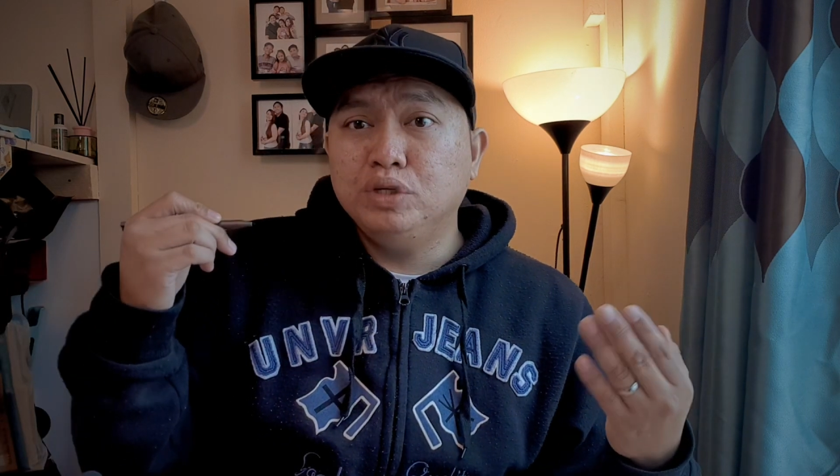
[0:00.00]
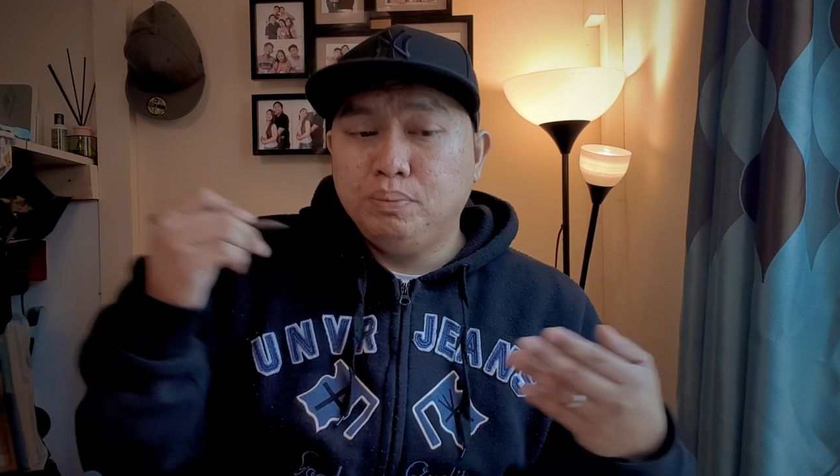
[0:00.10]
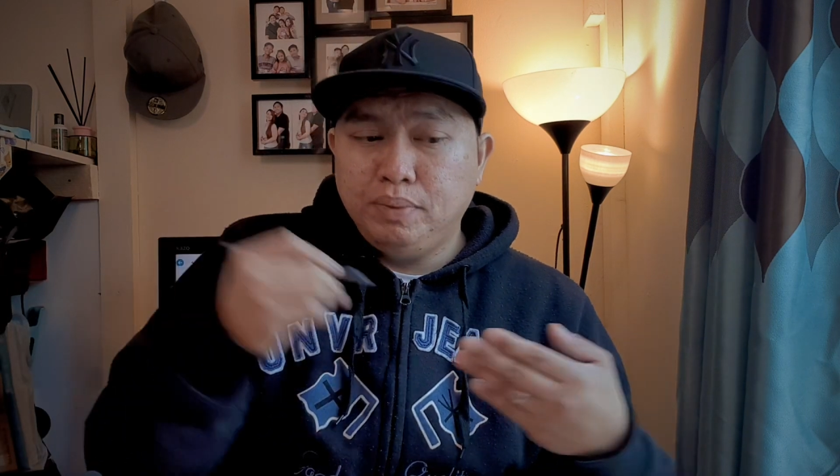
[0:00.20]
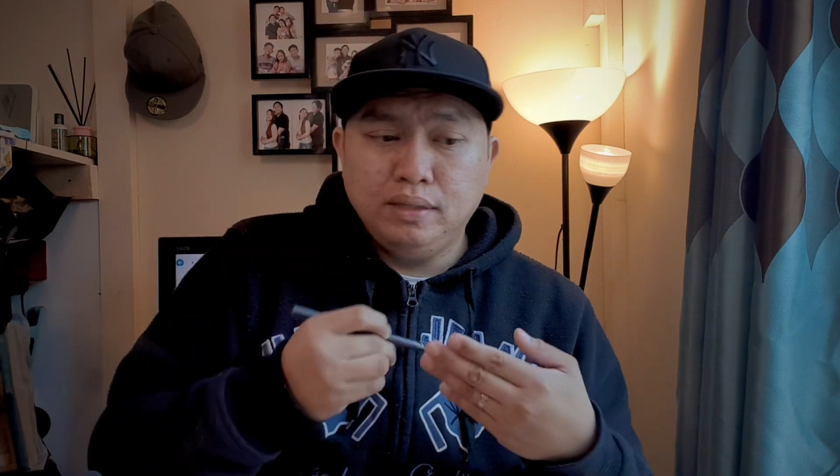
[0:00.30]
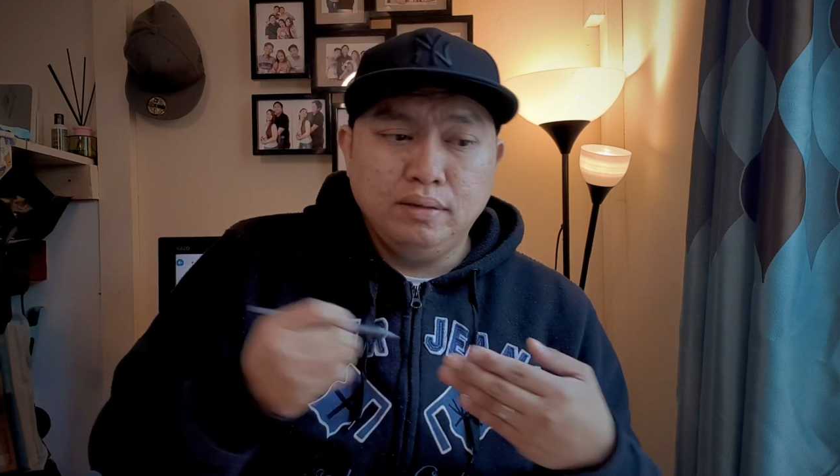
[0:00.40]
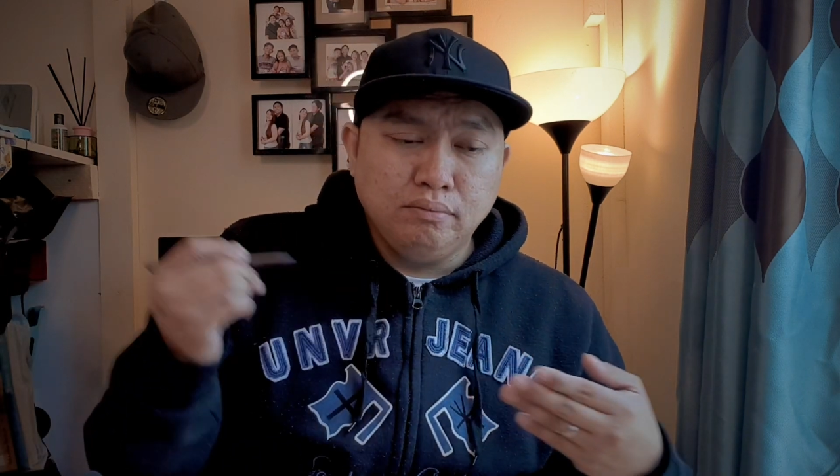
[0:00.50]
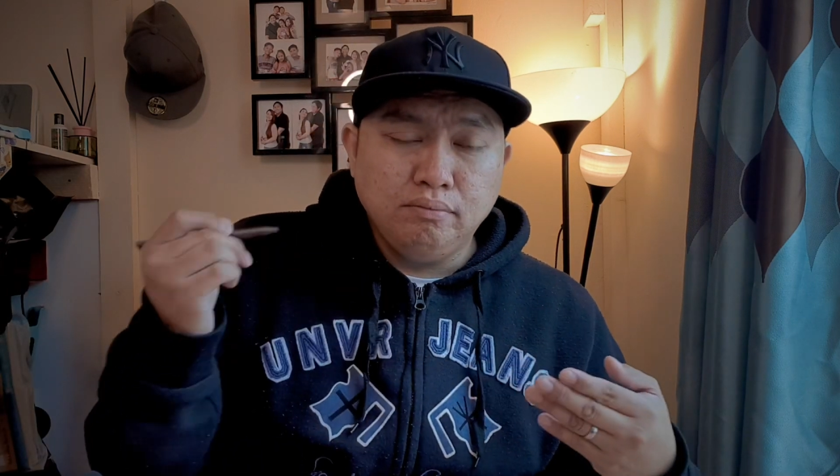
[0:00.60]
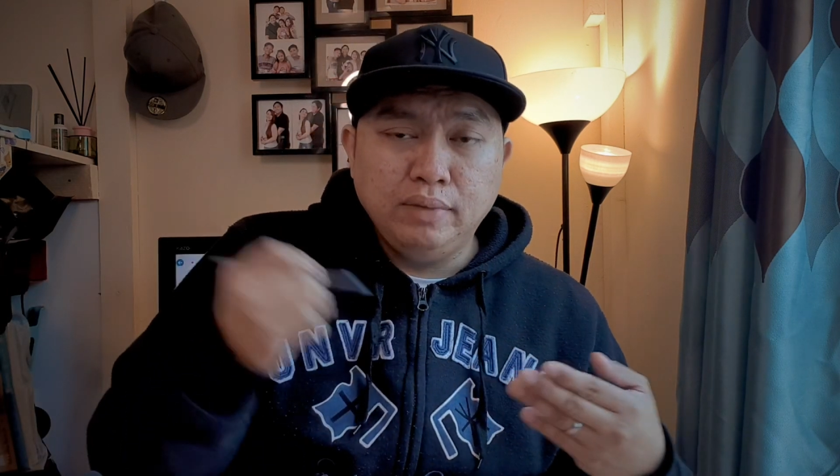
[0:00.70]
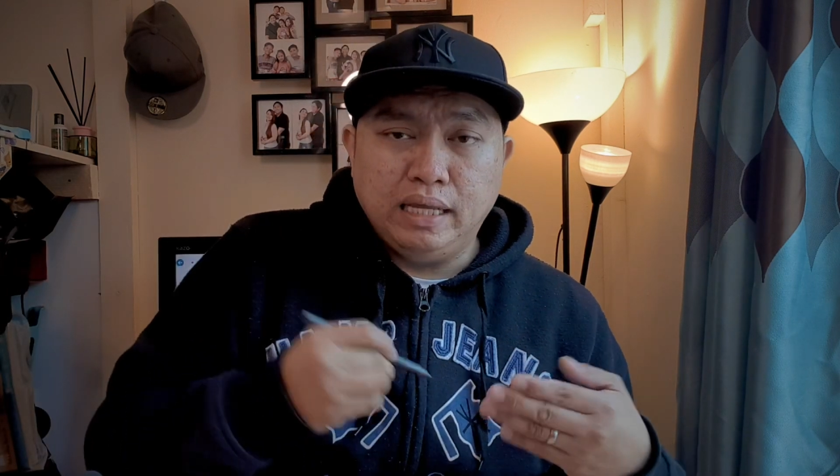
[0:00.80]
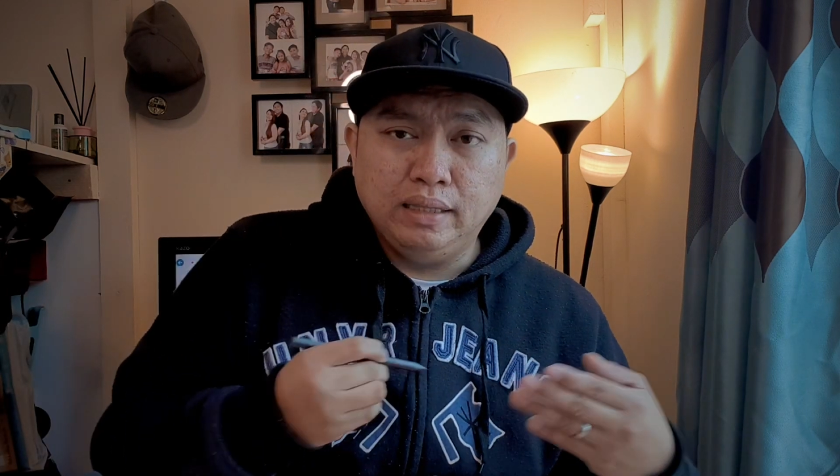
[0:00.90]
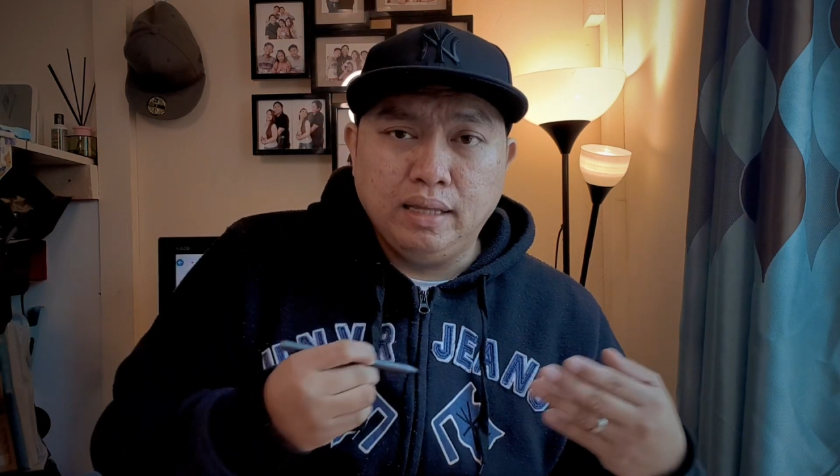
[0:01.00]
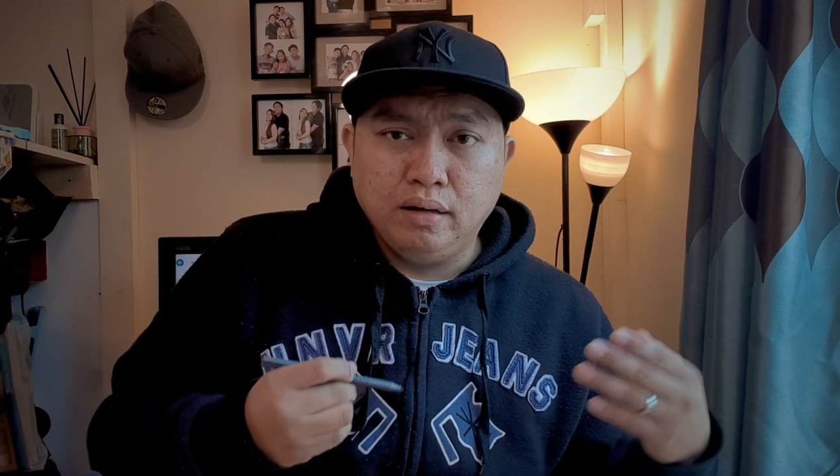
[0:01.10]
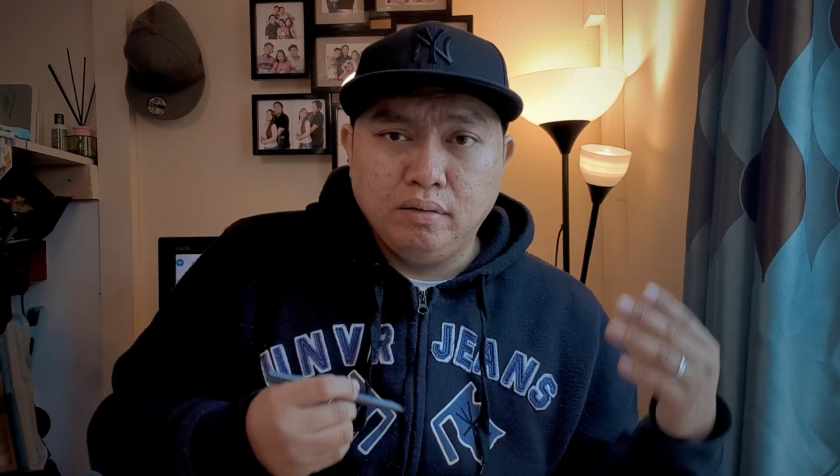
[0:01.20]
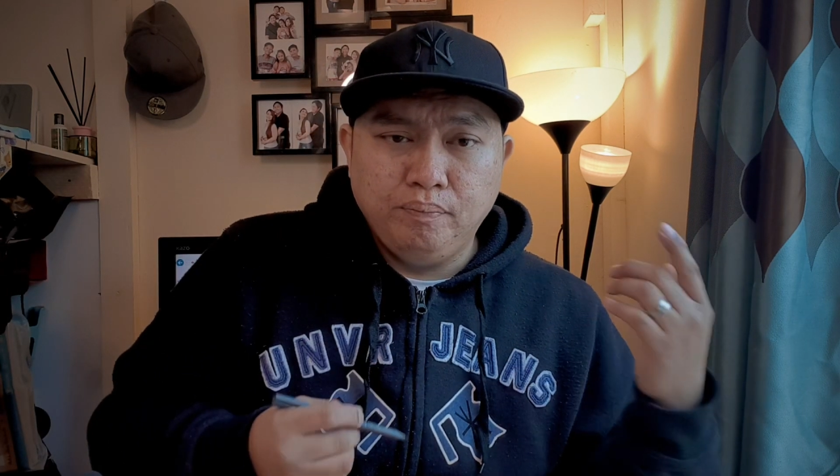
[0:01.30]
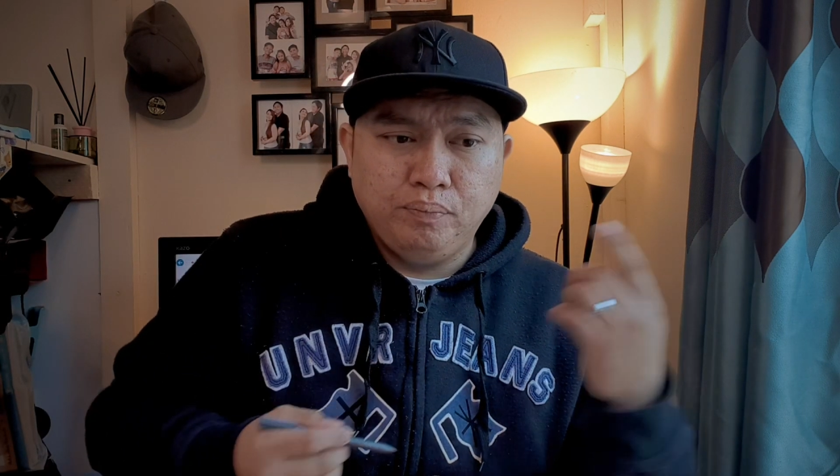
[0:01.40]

speed ng data,